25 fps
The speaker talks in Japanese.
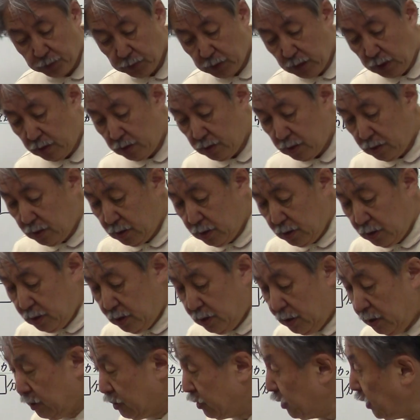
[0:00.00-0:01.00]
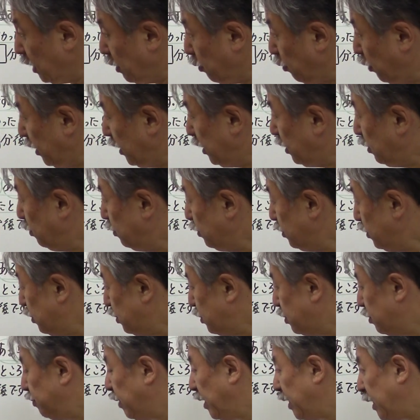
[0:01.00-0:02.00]
ねさあこれ一つ
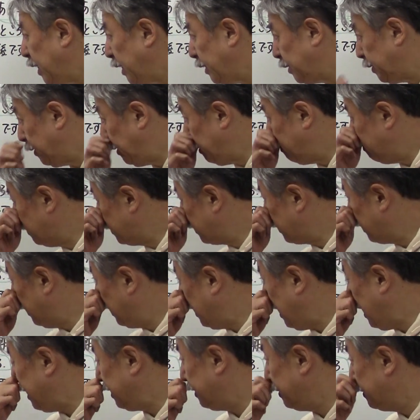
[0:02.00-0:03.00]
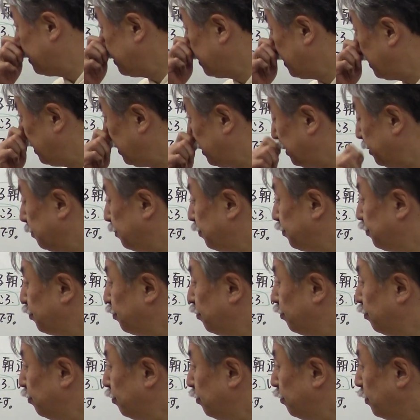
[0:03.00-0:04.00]
ずつまあやっていくしかないですけれども
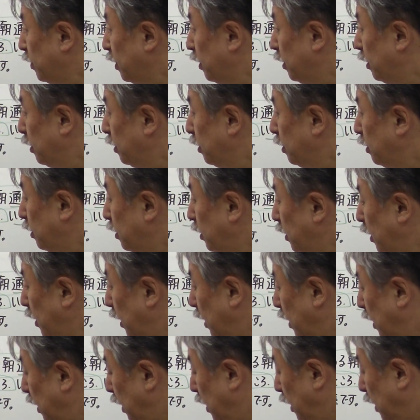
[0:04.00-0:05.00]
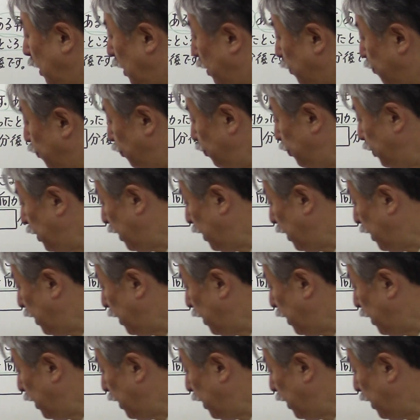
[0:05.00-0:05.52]
えー、普